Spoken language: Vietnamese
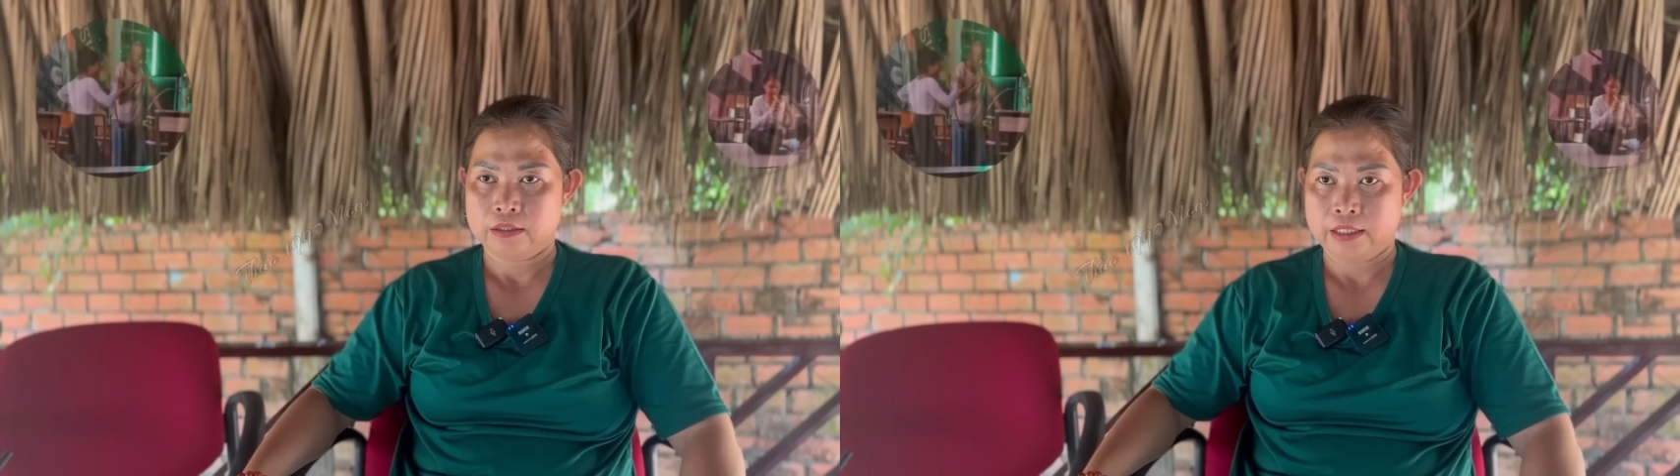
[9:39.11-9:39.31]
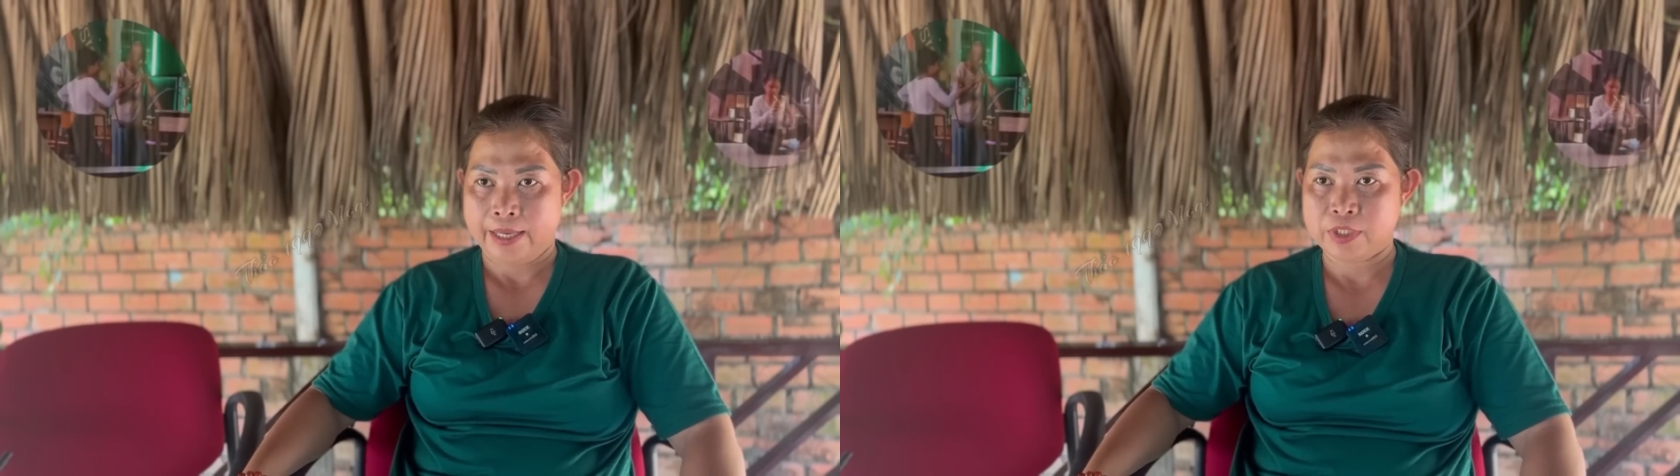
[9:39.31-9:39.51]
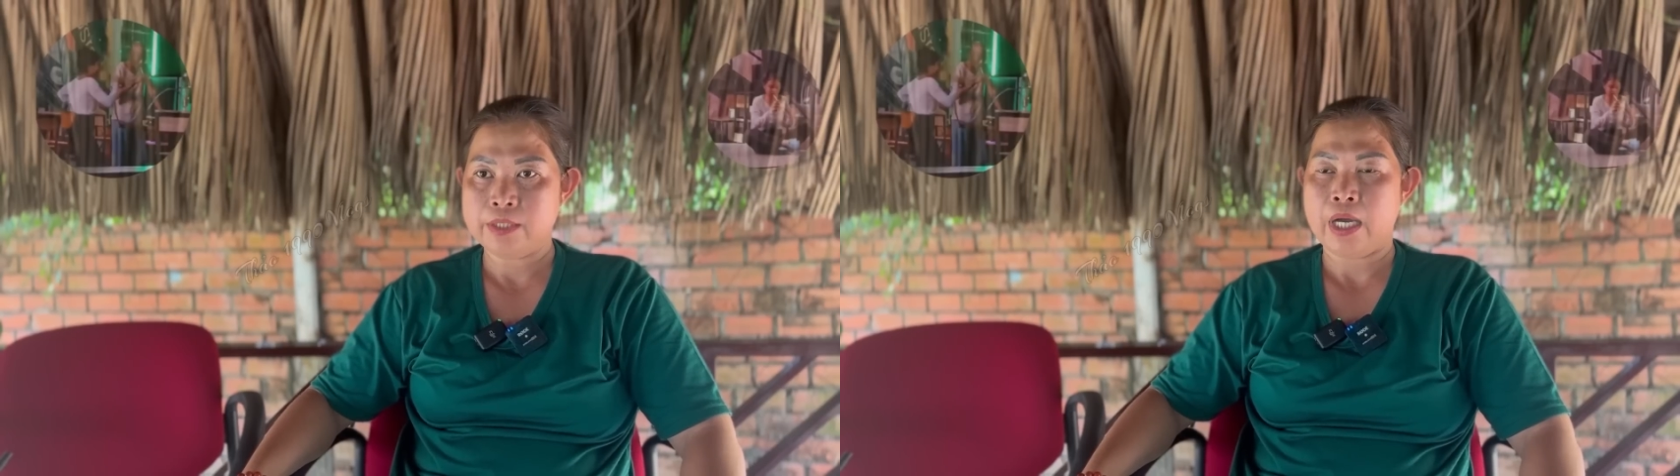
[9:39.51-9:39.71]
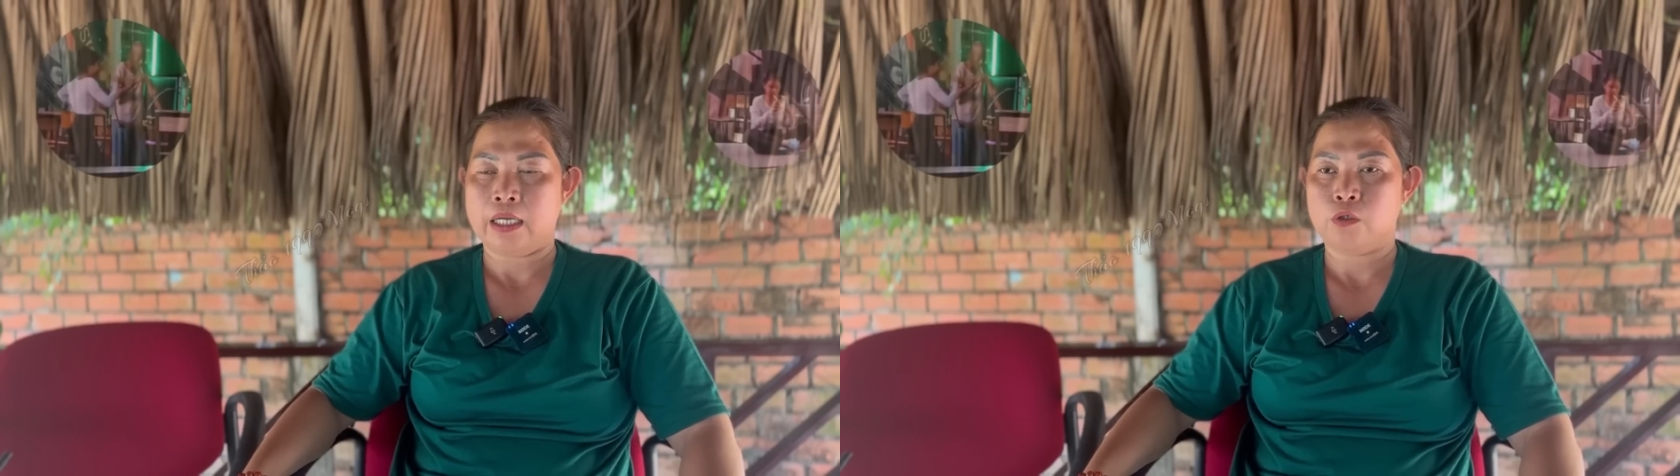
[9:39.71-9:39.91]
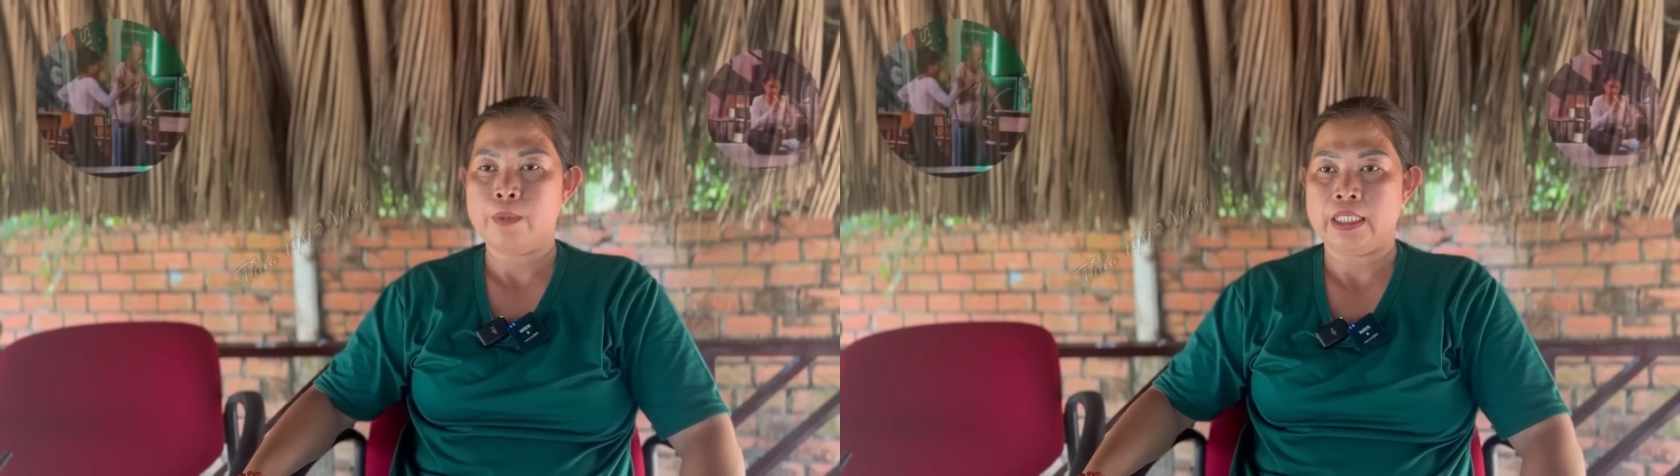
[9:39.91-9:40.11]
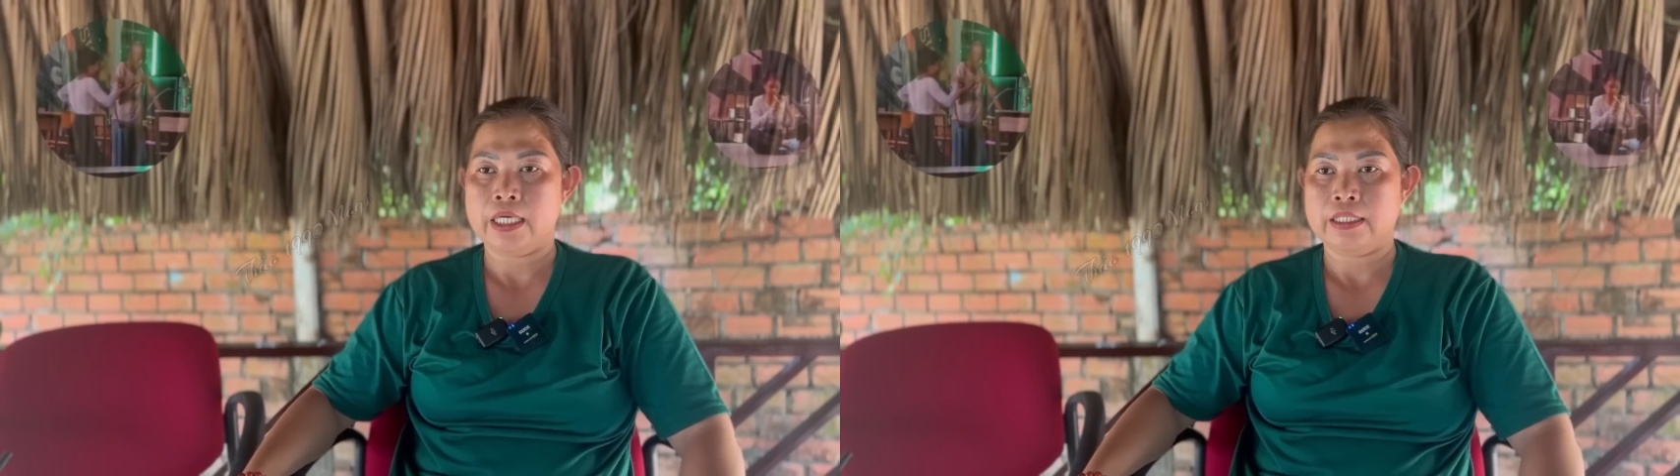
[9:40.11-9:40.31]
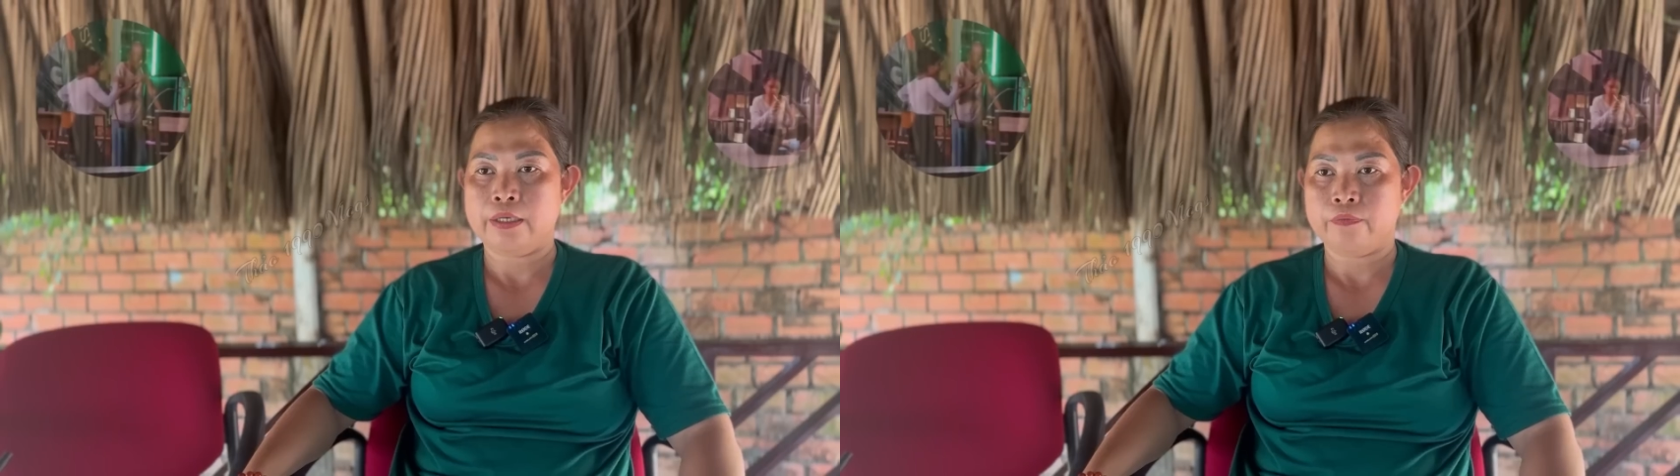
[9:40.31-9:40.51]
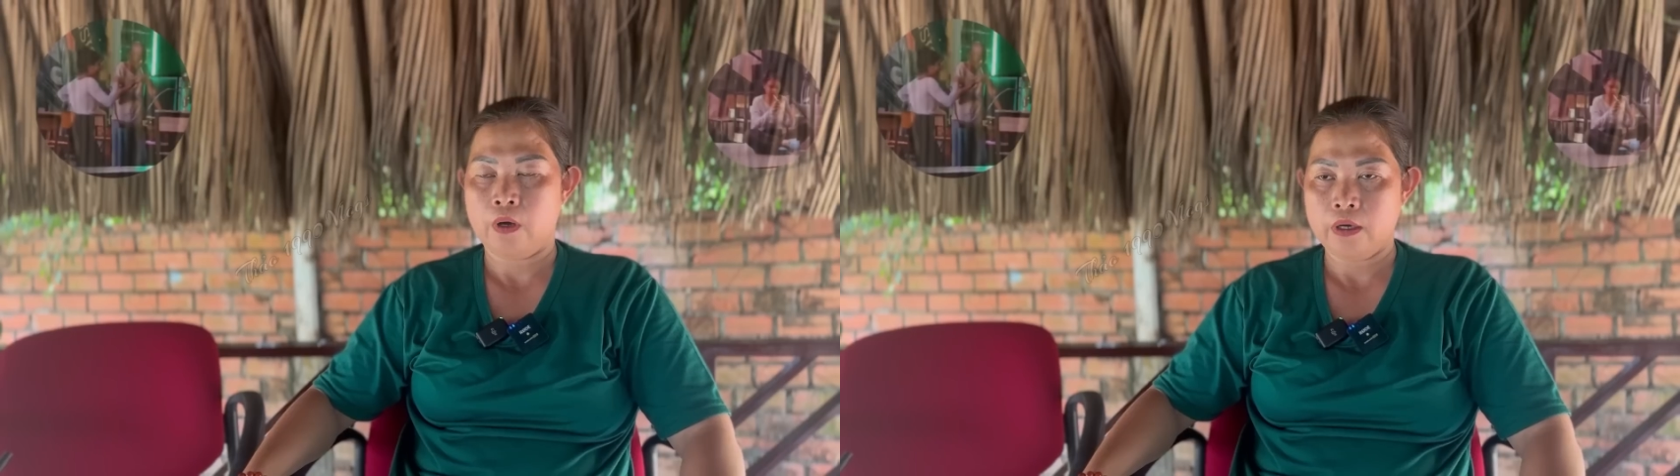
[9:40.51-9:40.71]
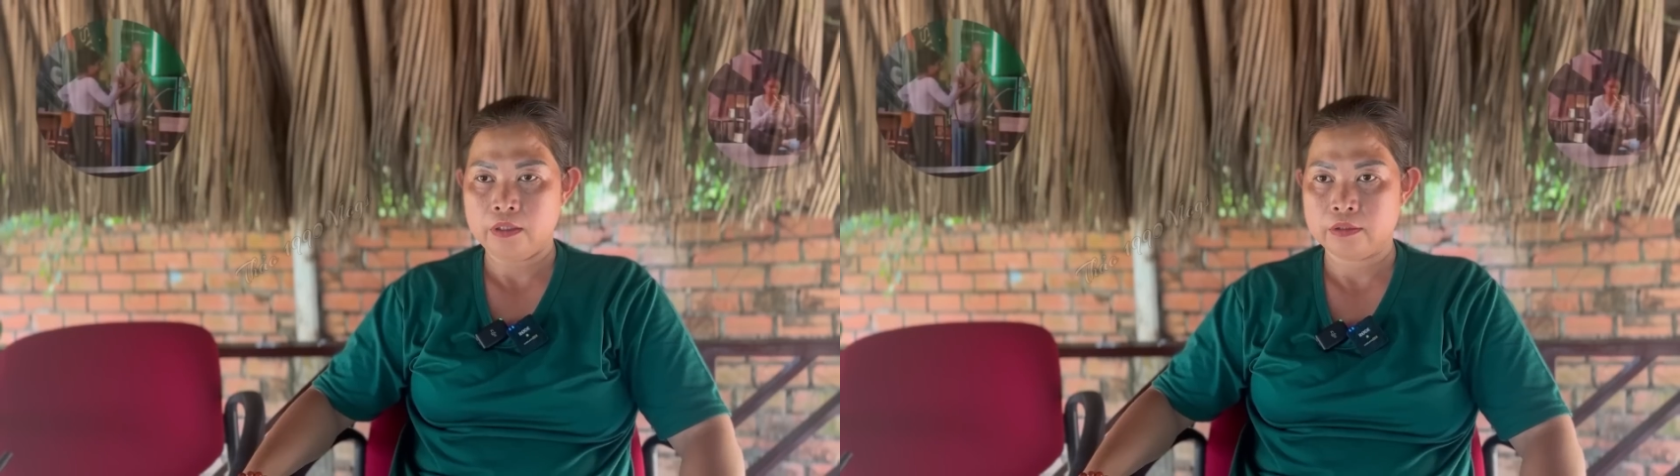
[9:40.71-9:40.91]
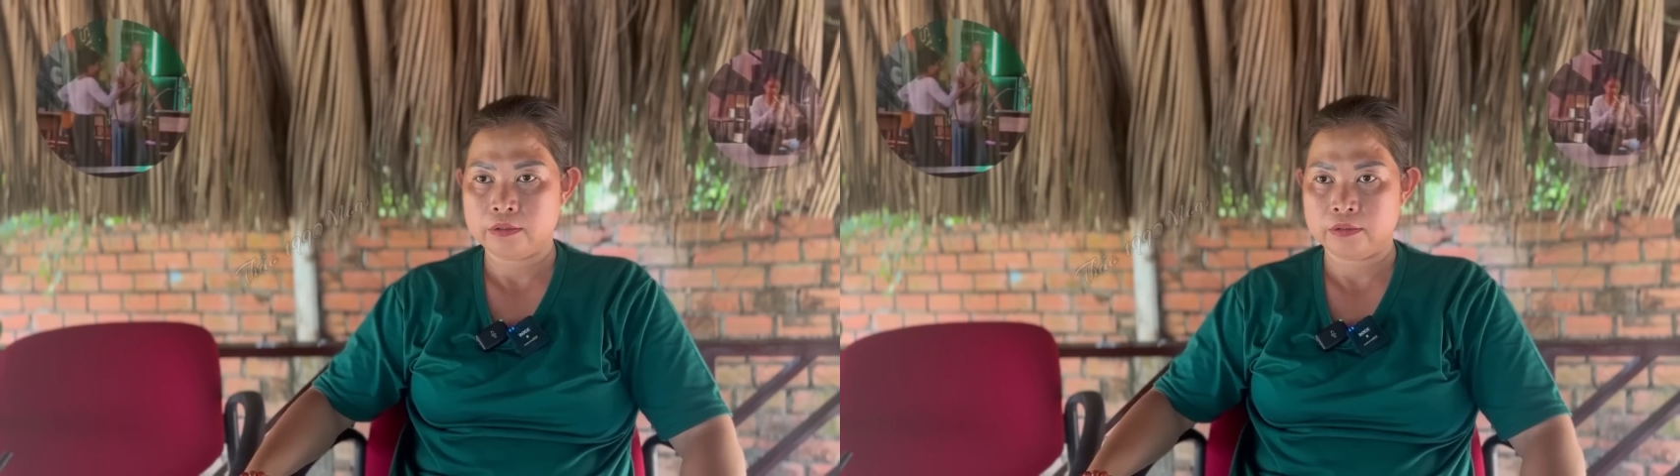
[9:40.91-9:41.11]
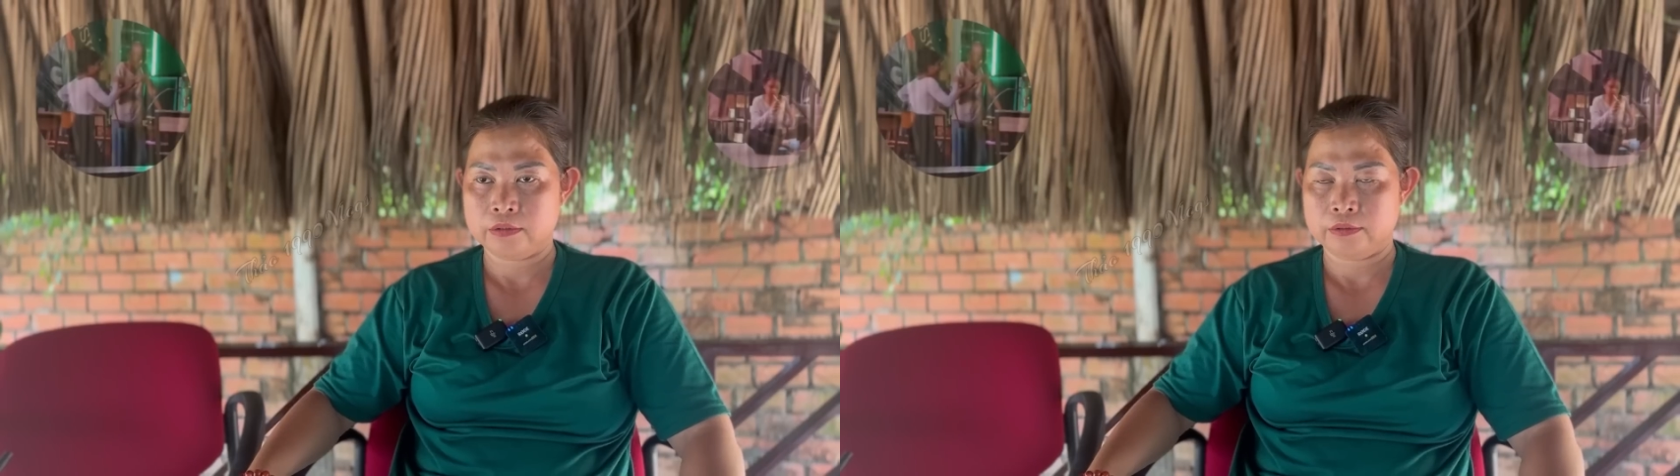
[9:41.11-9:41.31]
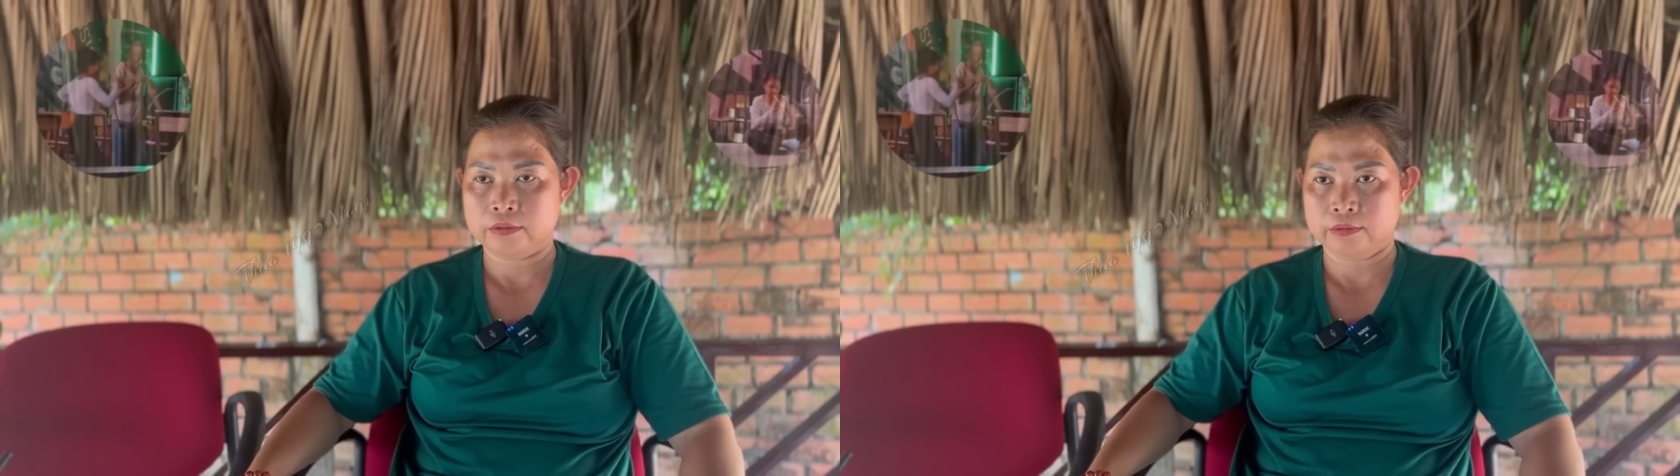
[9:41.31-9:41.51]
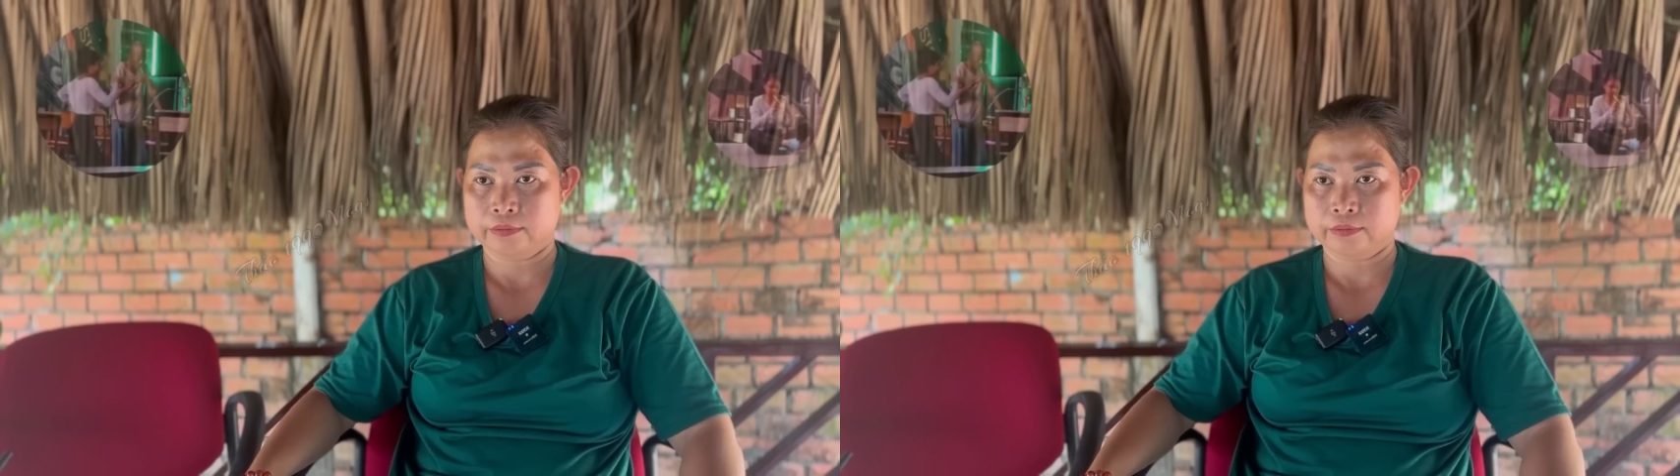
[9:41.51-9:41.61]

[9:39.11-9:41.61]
làm sứ mệnh của bà trên giao phó ừ.